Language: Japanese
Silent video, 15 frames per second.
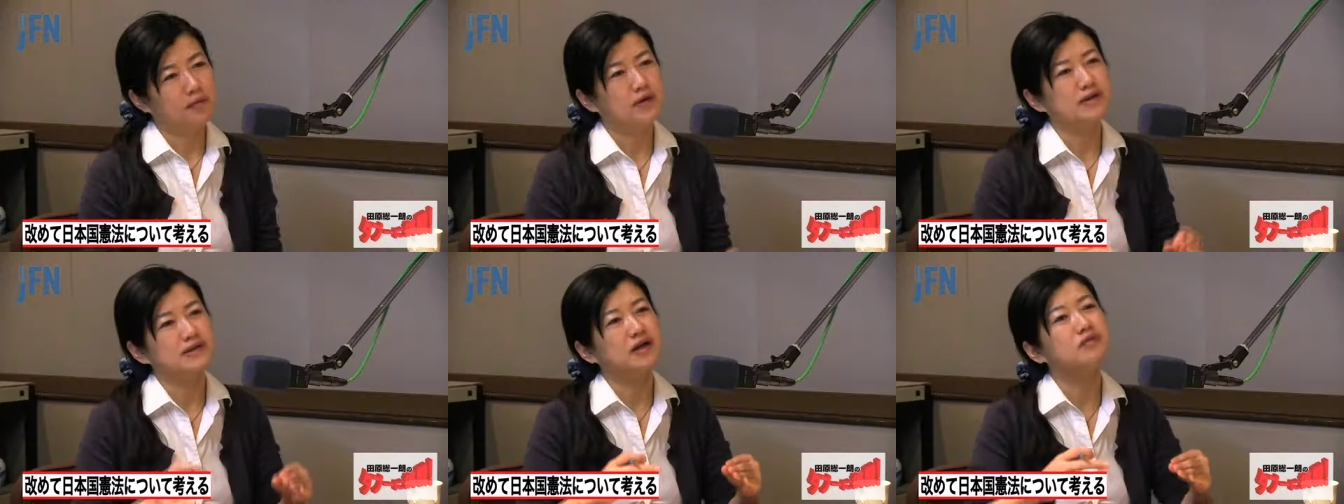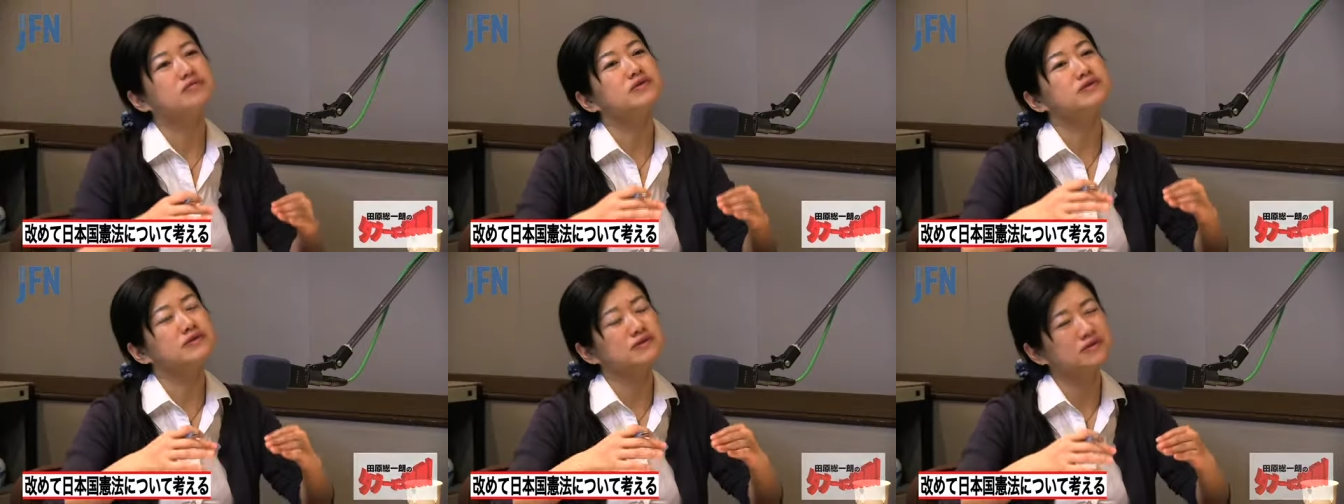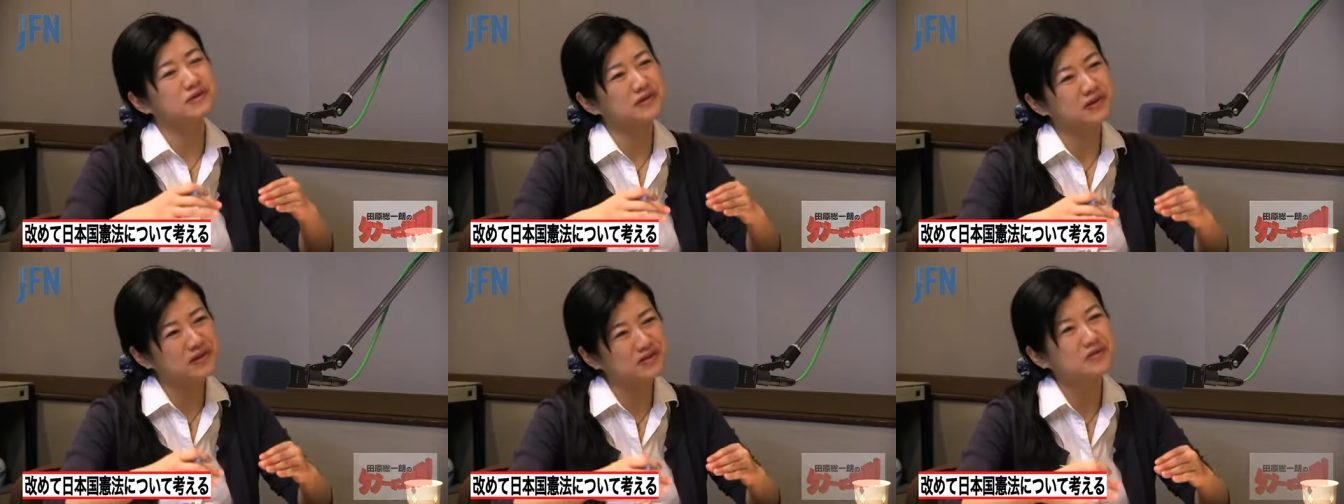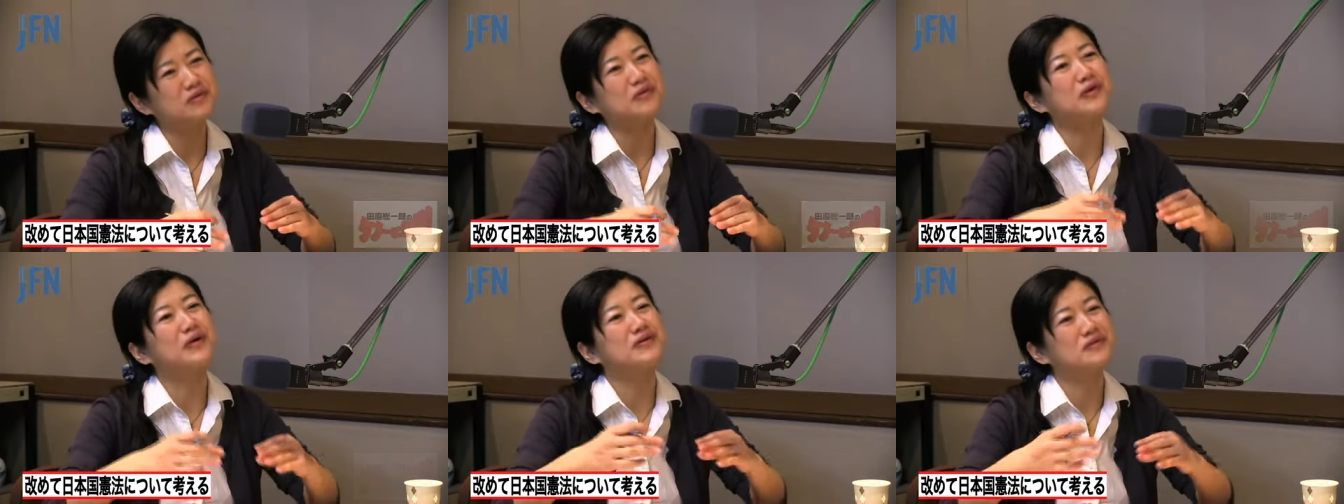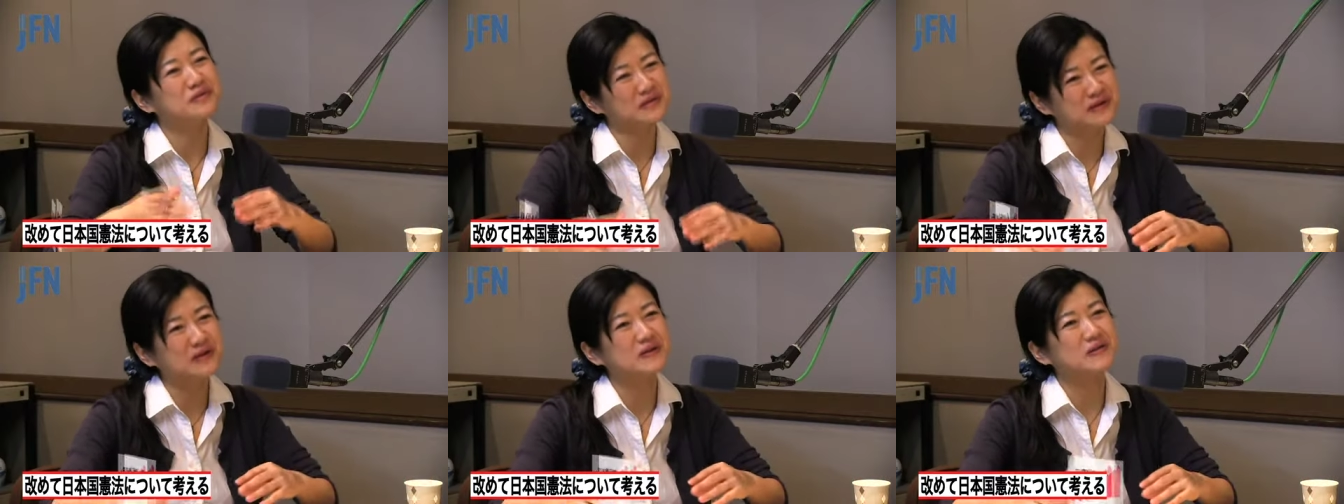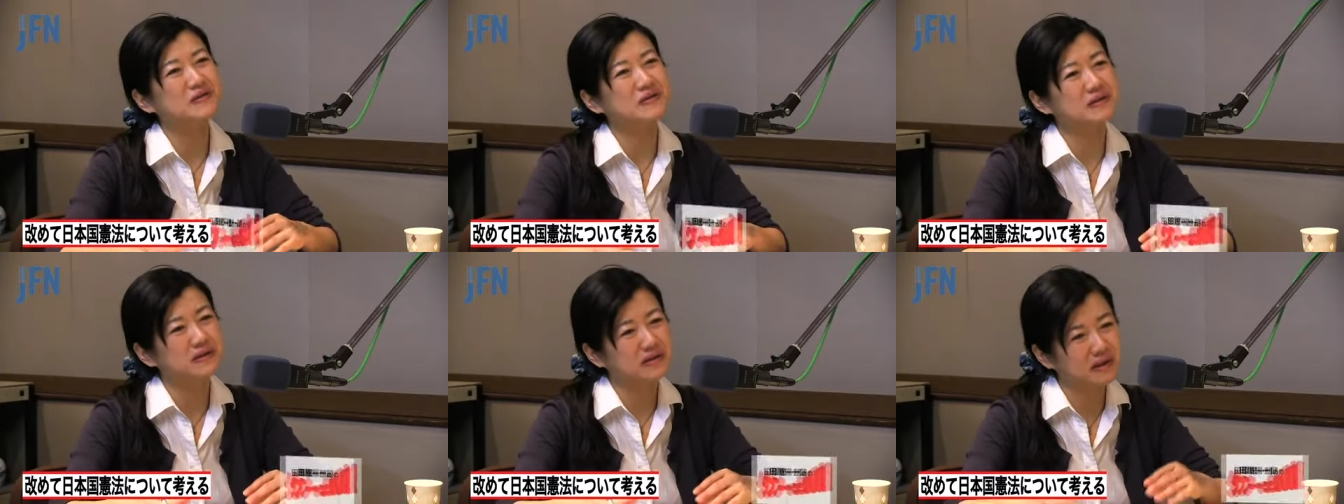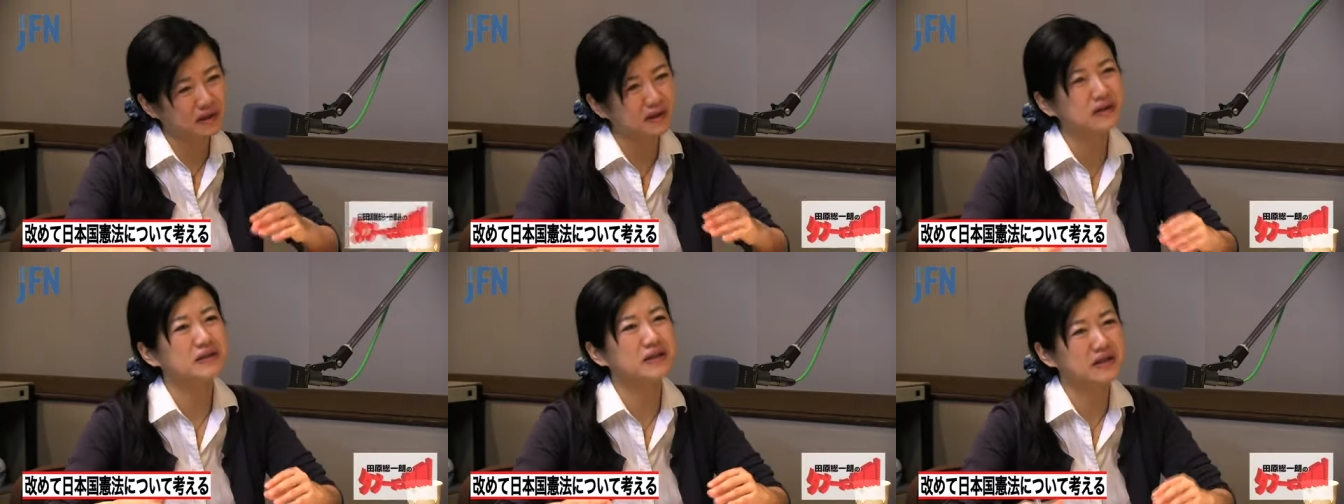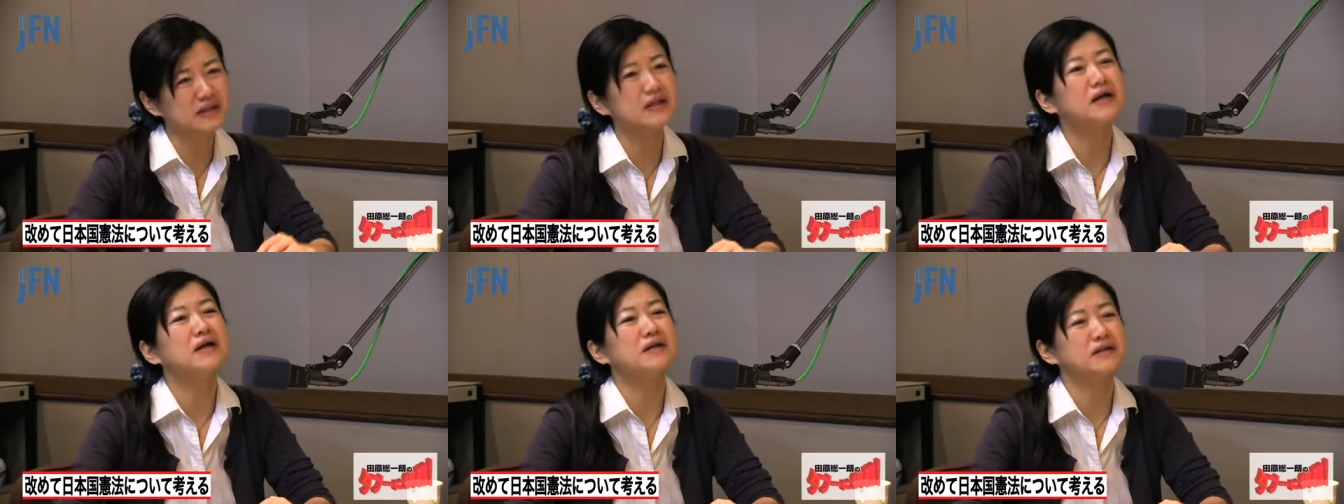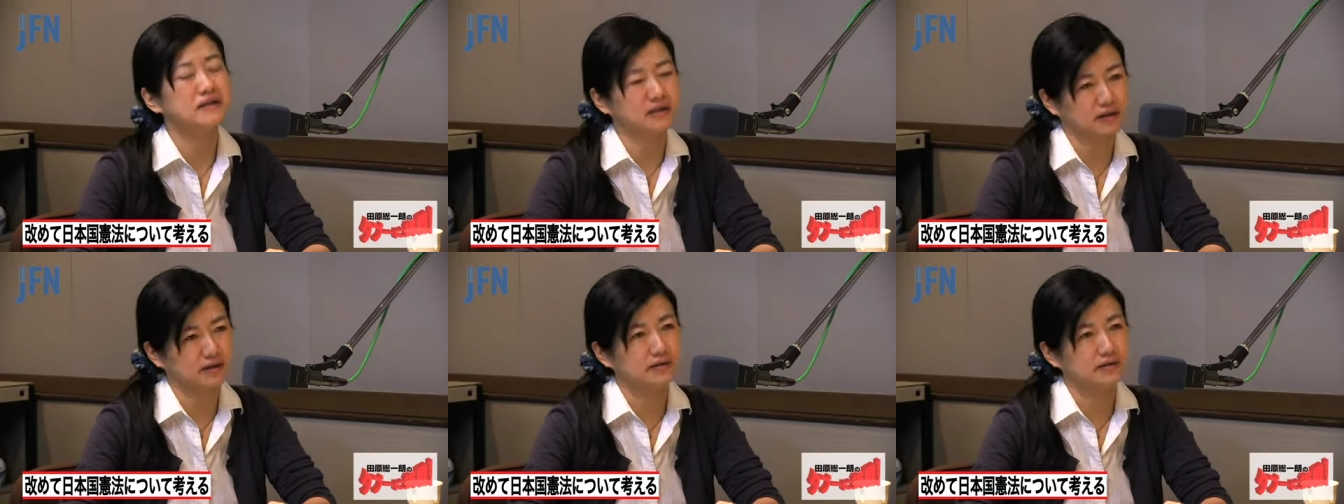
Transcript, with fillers: ぱりさんぶんのにを超えることはなかできなかった。っ